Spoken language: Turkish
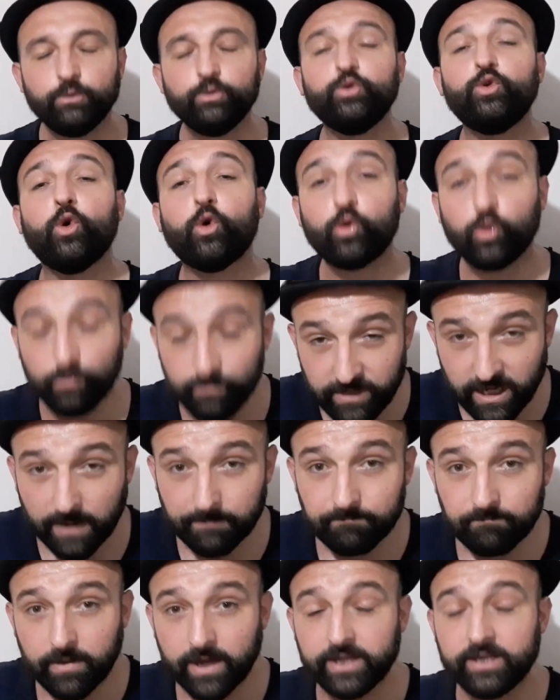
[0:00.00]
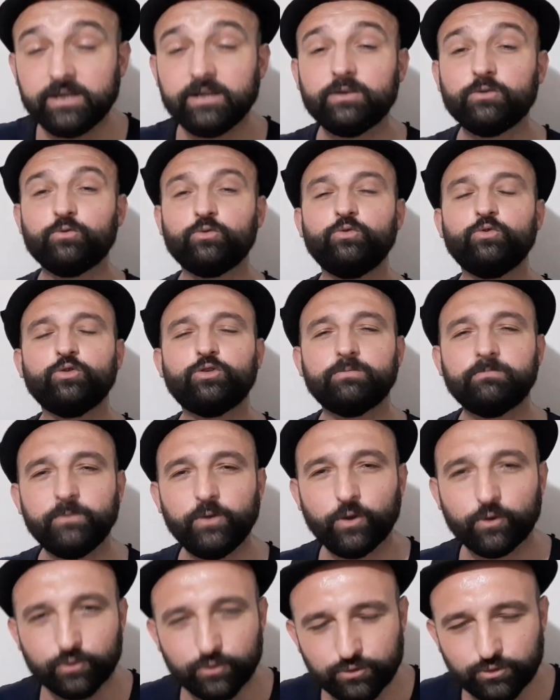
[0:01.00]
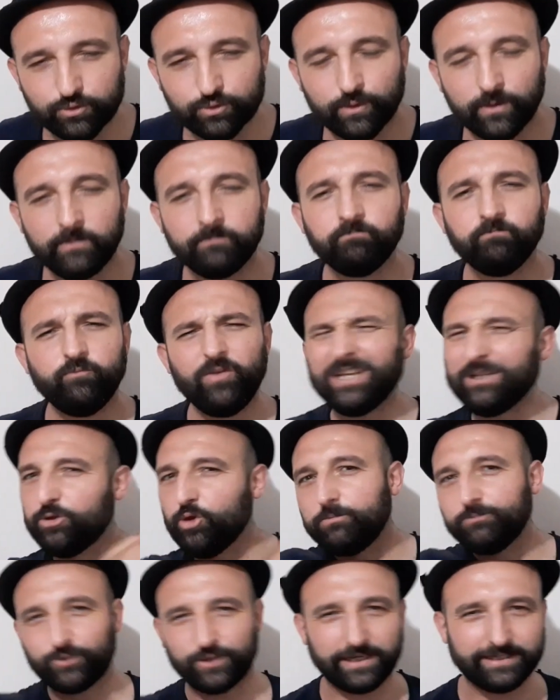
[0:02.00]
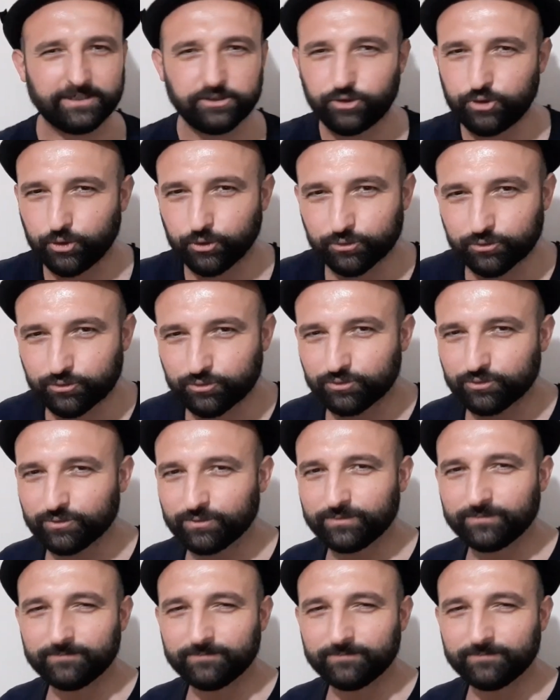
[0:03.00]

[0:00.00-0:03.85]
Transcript: yorum yapmayı unutmuyoruz. Videomuza geçiyoruz.